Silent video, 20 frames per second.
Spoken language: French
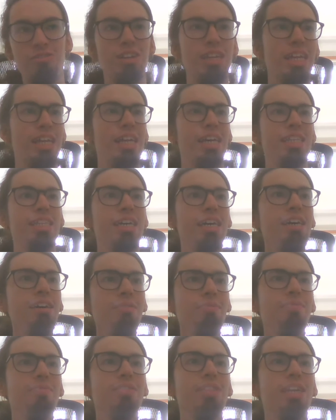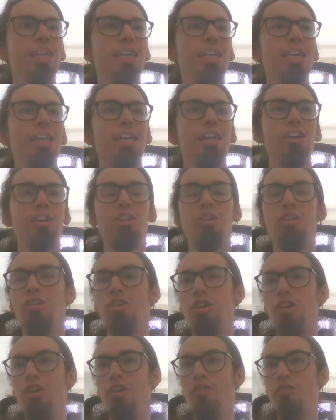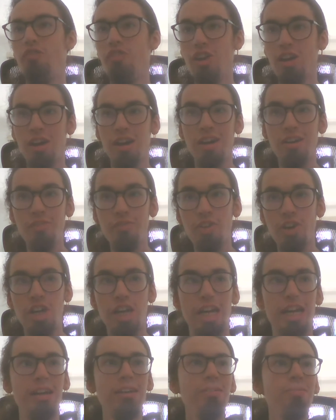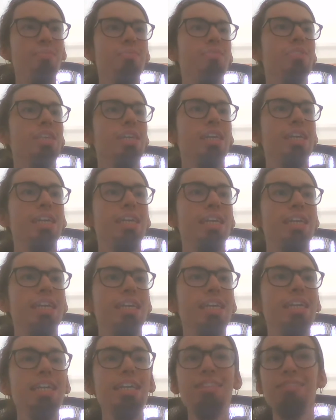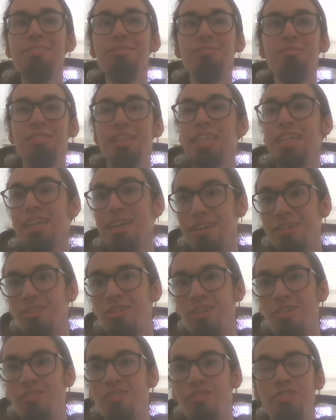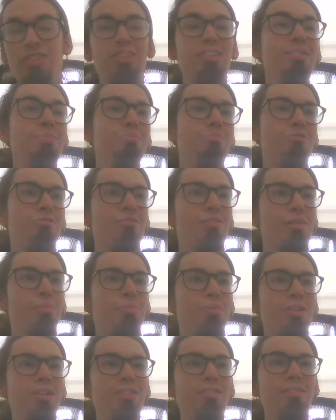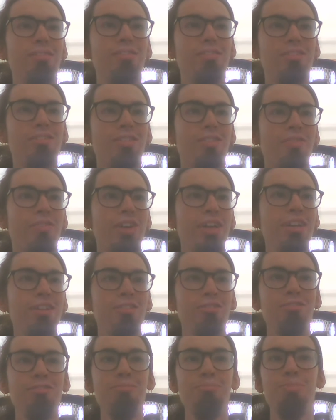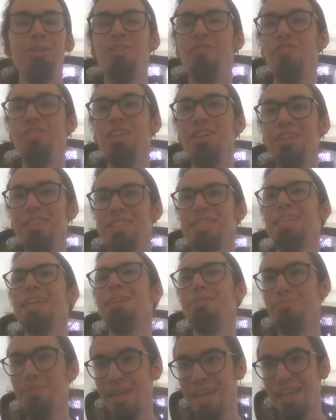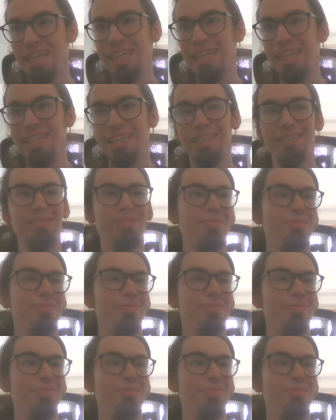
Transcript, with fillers: au Canada. Euh, Florent Volant, et du côté anglophone, pourquoi pas s'offrir du Buffy Sainte-Marie.